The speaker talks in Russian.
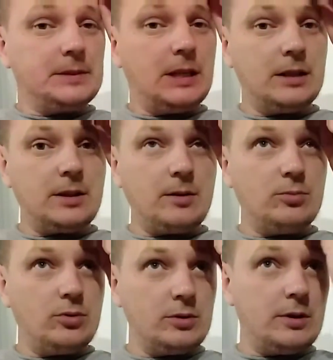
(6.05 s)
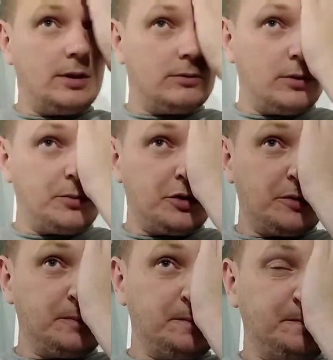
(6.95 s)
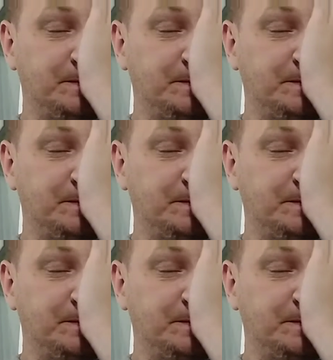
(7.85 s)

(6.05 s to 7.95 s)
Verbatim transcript: Отработали, в общем.